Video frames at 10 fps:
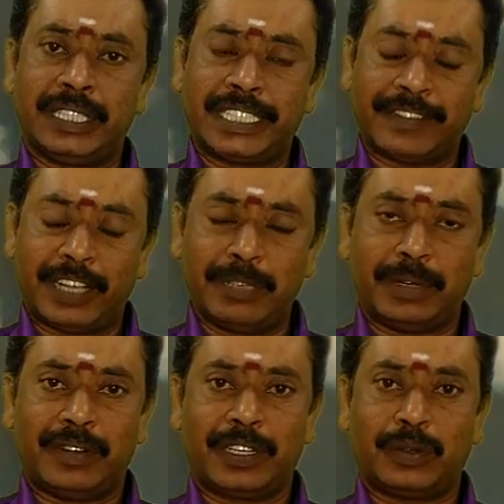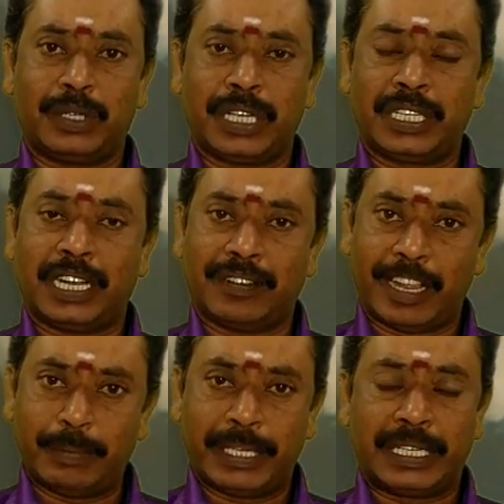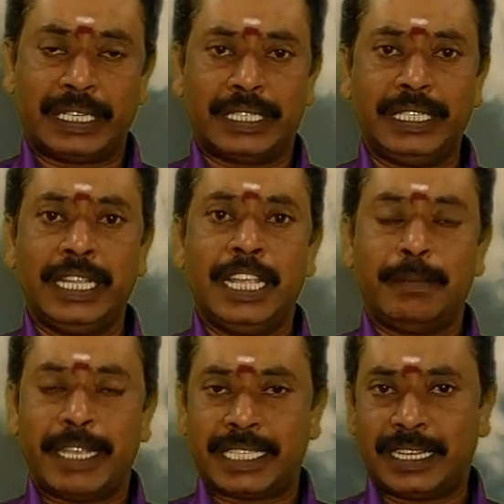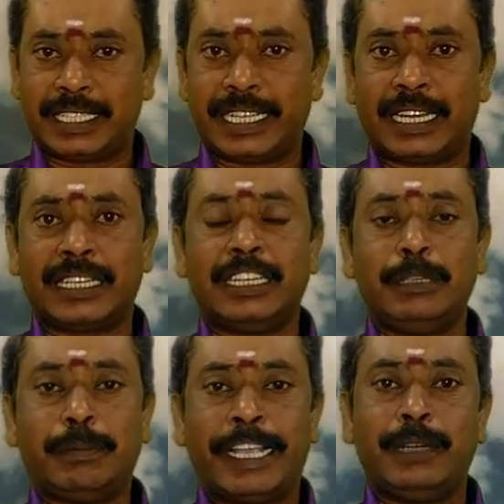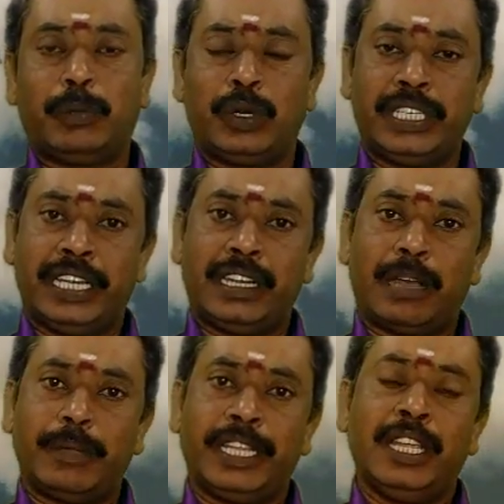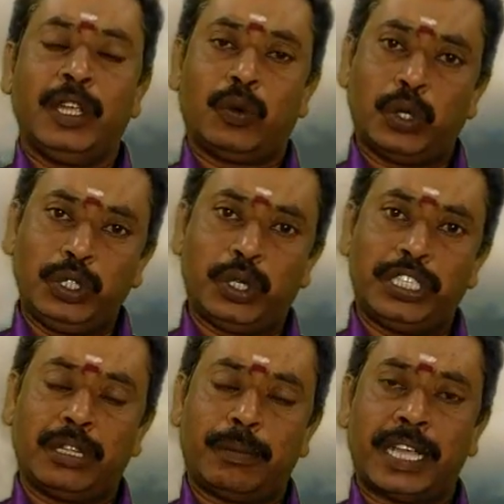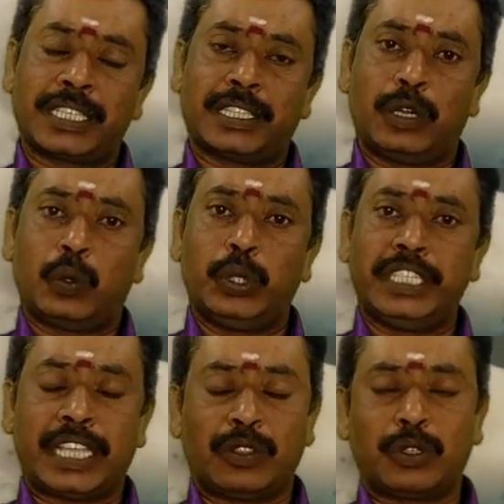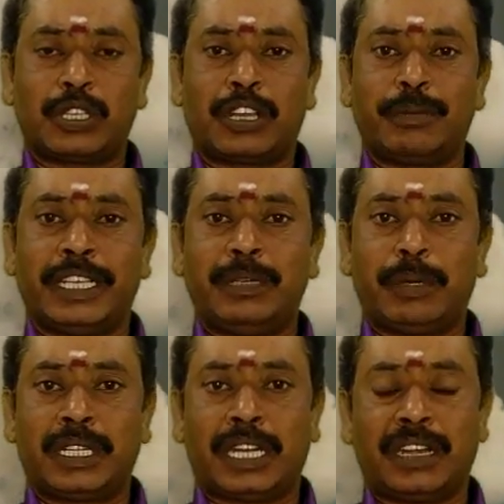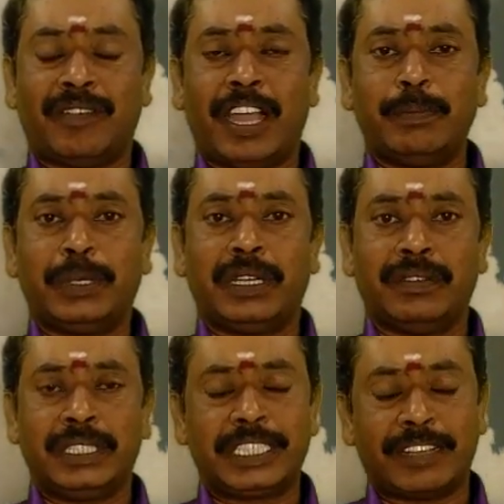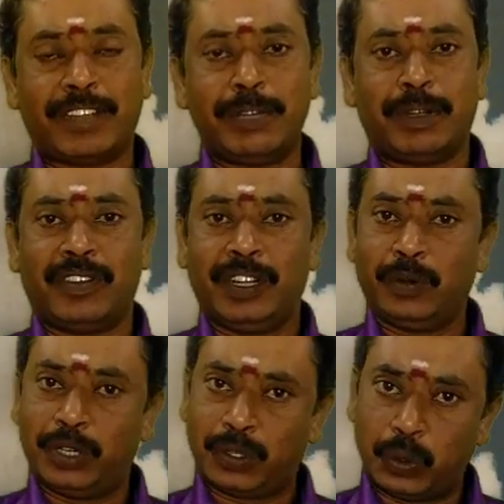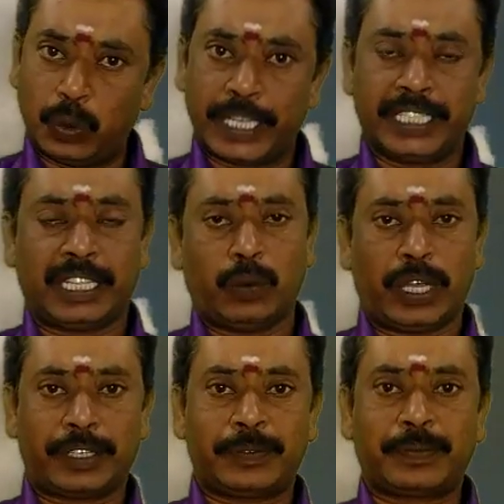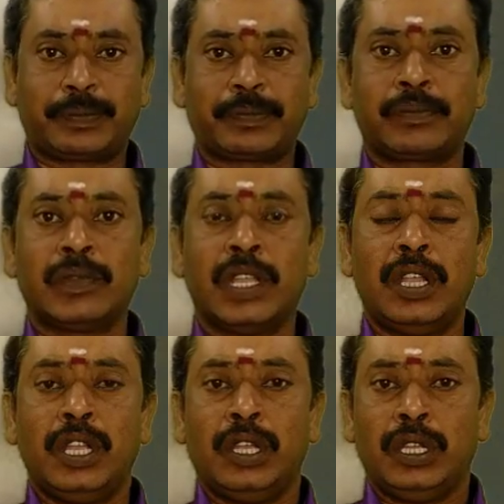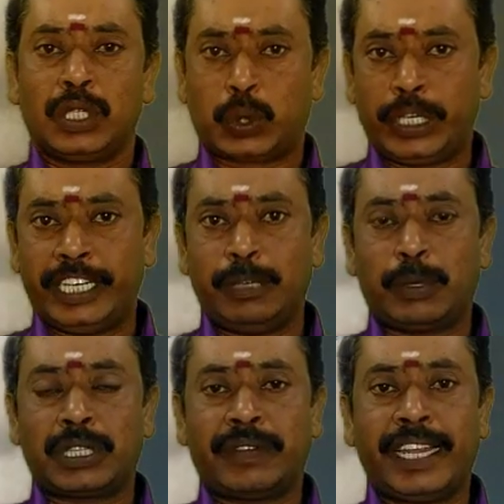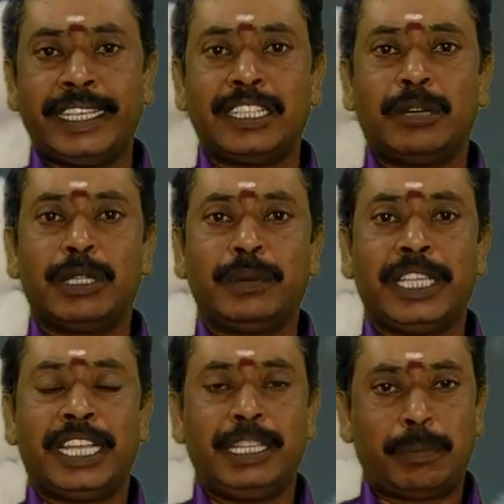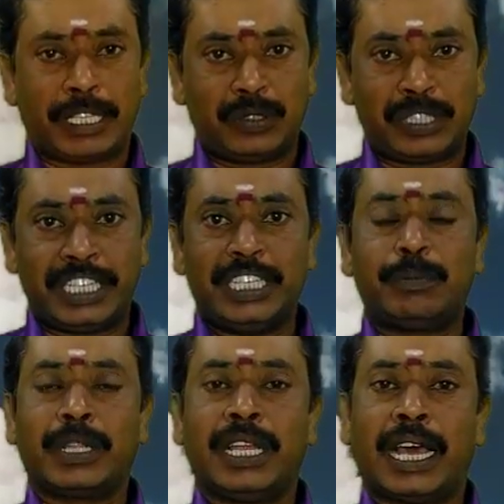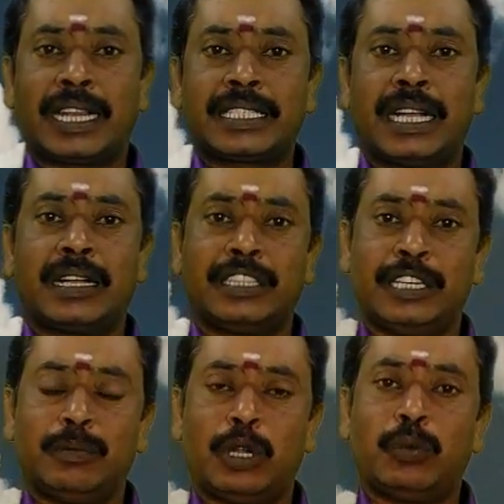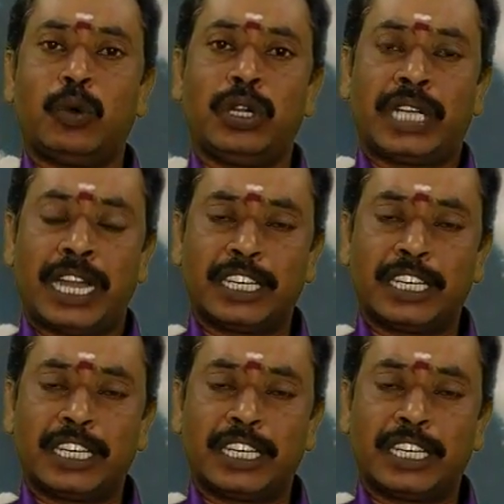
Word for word: வந்து செவ்வாய் பகவான் கொடுக்கறதுக்கான வாய்ப்புகள் இருக்குது மேசராசிக்காரர்களின் பெயர் புகழ் எல்லாமே கொஞ்சம் இந்த மாதத்தில் கூடி சந்தோஷகரமாக இருப்பதற்கான வாய்ப்புகளை வந்து செவ்வாய் பகவான் உங்களுக்கு உருவாக்கி தருவார் சூரியனை பொறுத்தவரை ஐந்தாம் அதிபதியாகி பதினொன்றில் இருப்பதால் அரசாங்கத்தின் மூலம் உங்களுக்கு